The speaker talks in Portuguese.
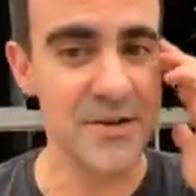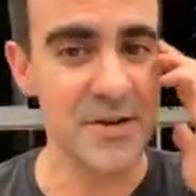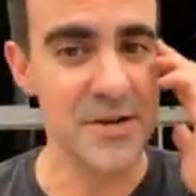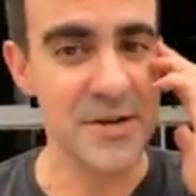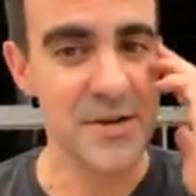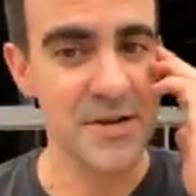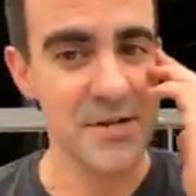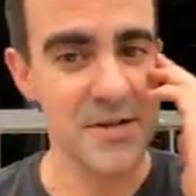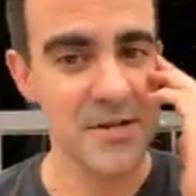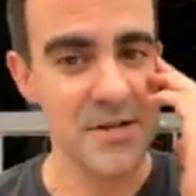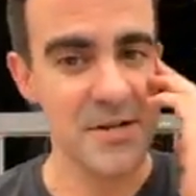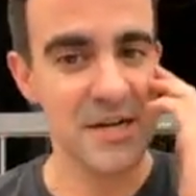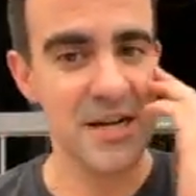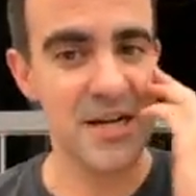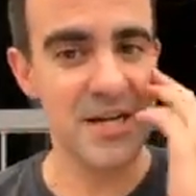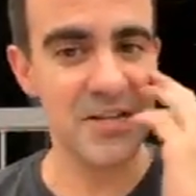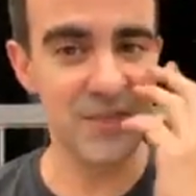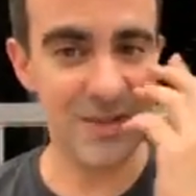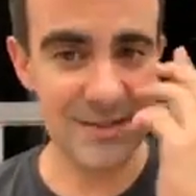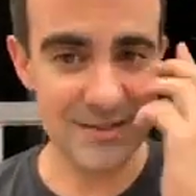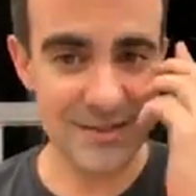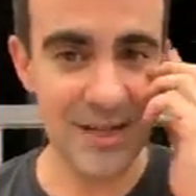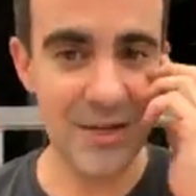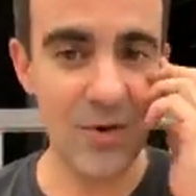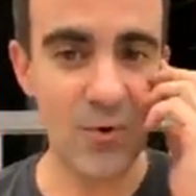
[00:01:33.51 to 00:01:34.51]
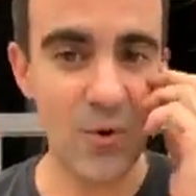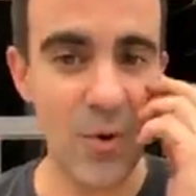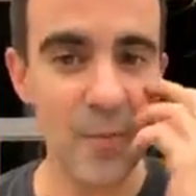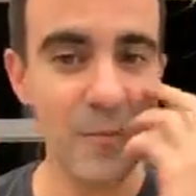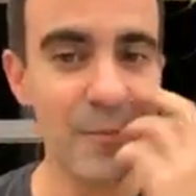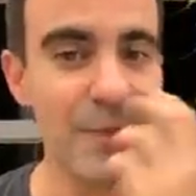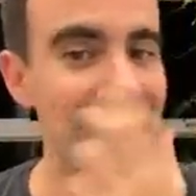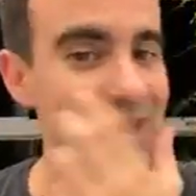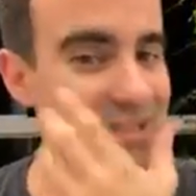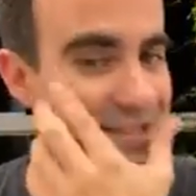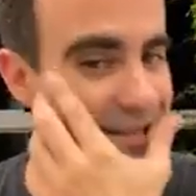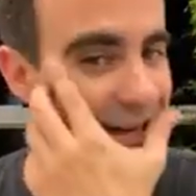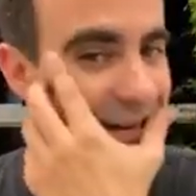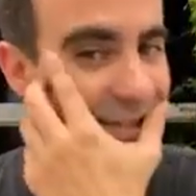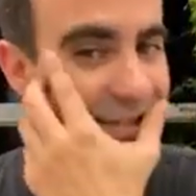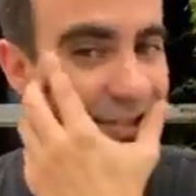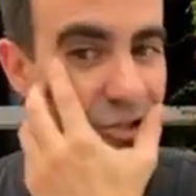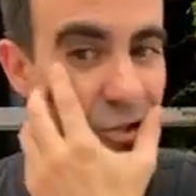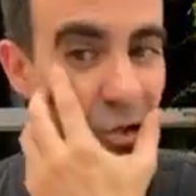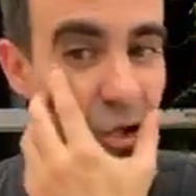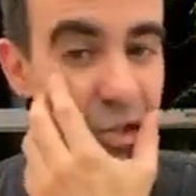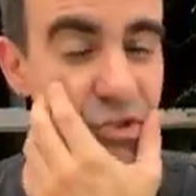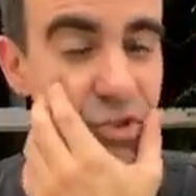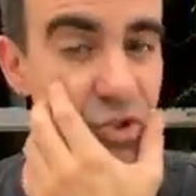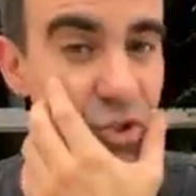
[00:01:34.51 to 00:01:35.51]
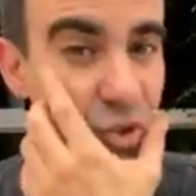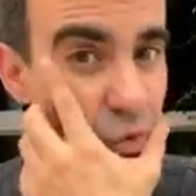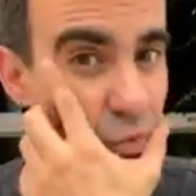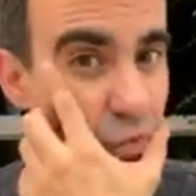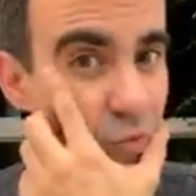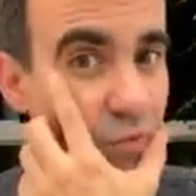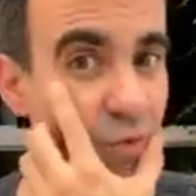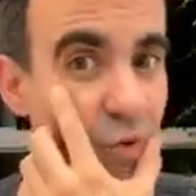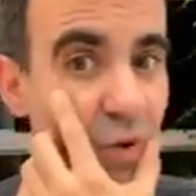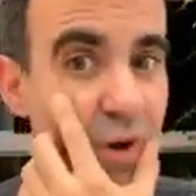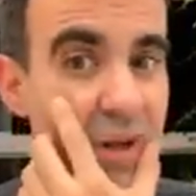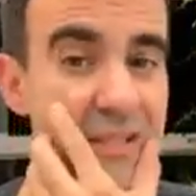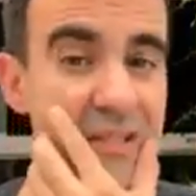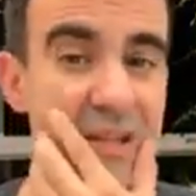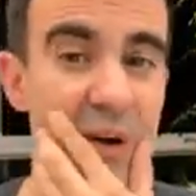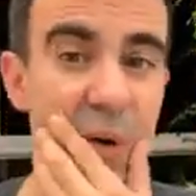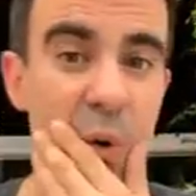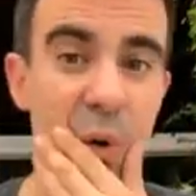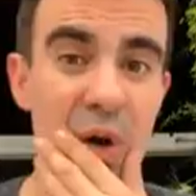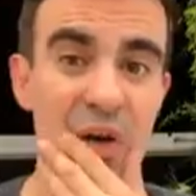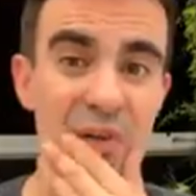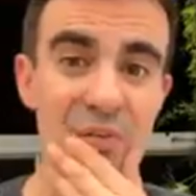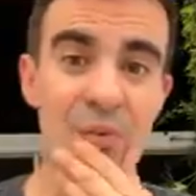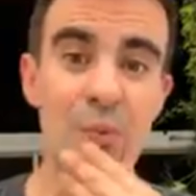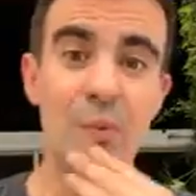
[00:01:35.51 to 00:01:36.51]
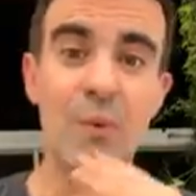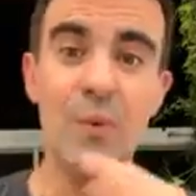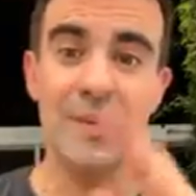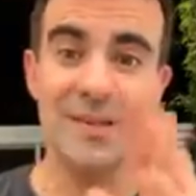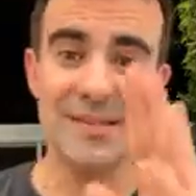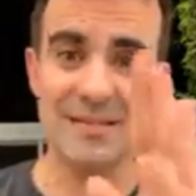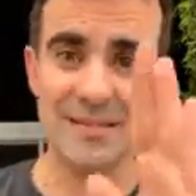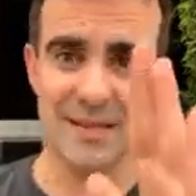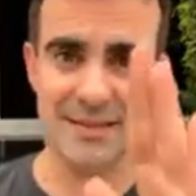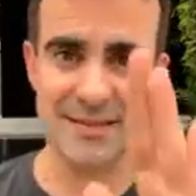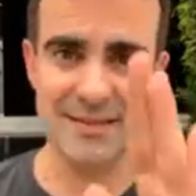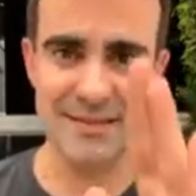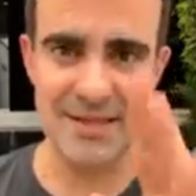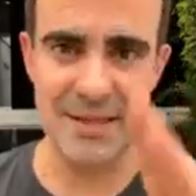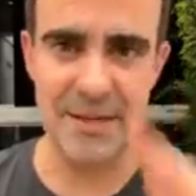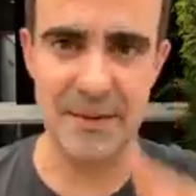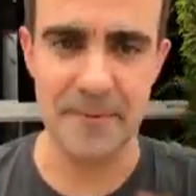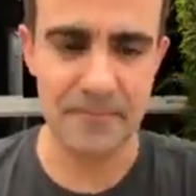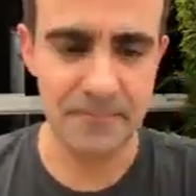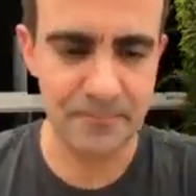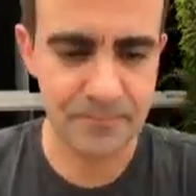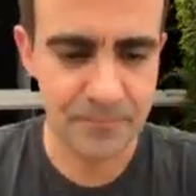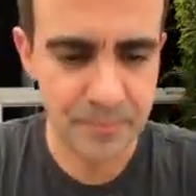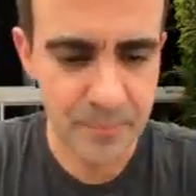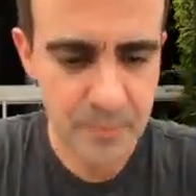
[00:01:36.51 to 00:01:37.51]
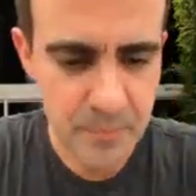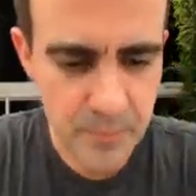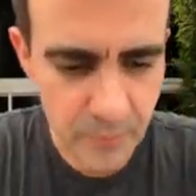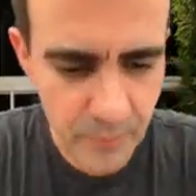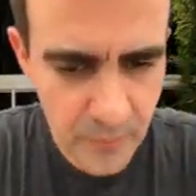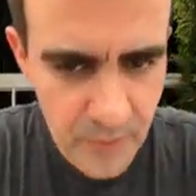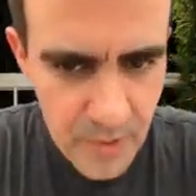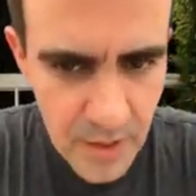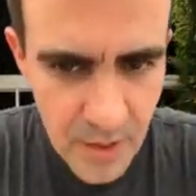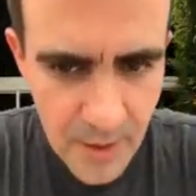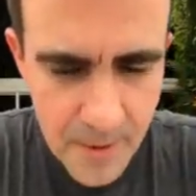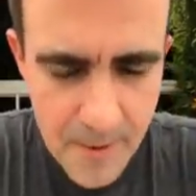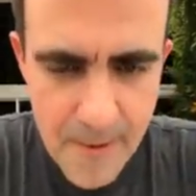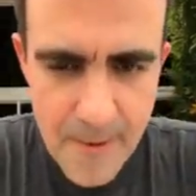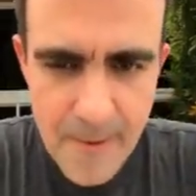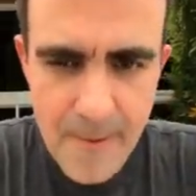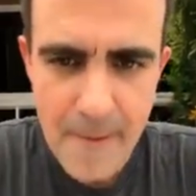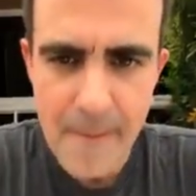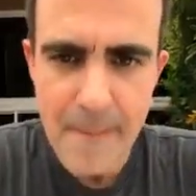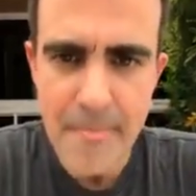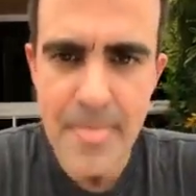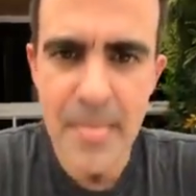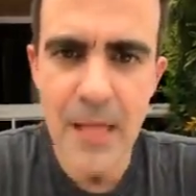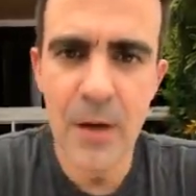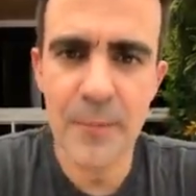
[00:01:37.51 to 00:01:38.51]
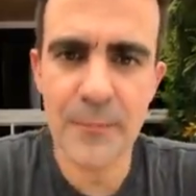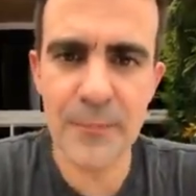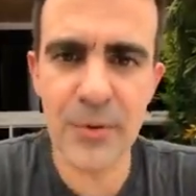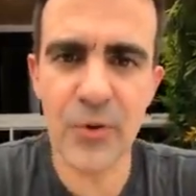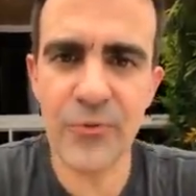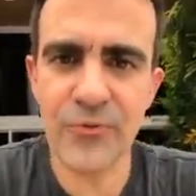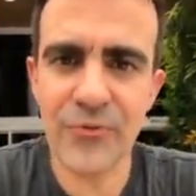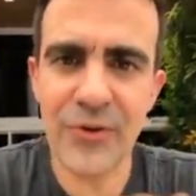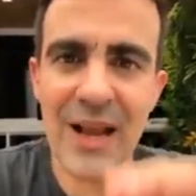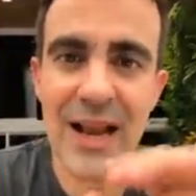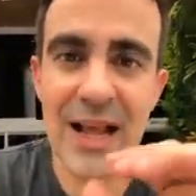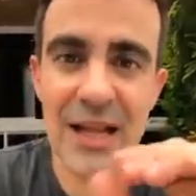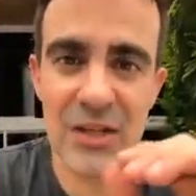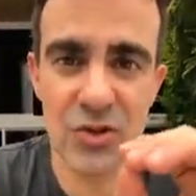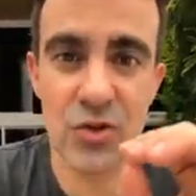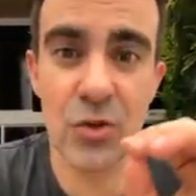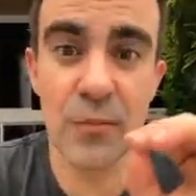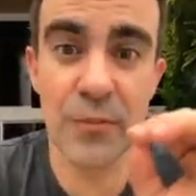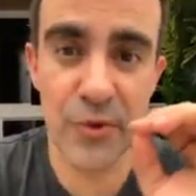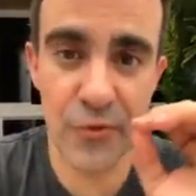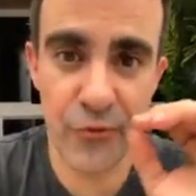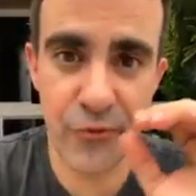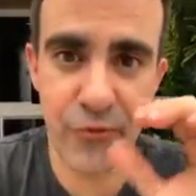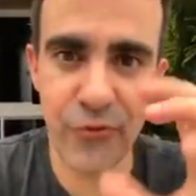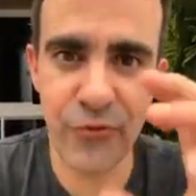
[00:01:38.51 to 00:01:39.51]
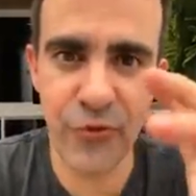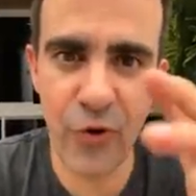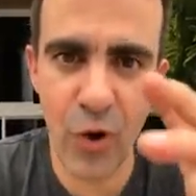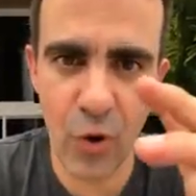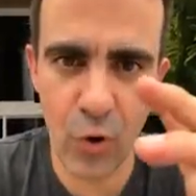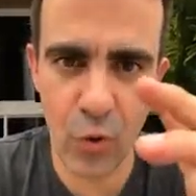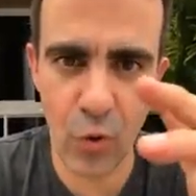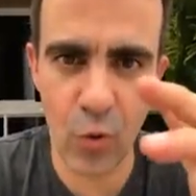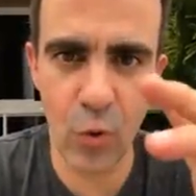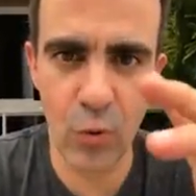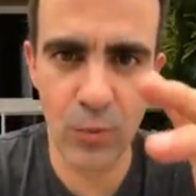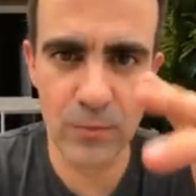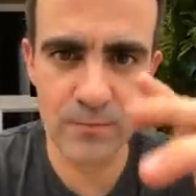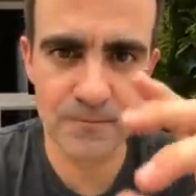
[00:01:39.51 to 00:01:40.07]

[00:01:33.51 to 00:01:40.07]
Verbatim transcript: A gente vai ter que compartilhar esse troço com força hoje. Vamos começar assim? Para eu falar sobre foco,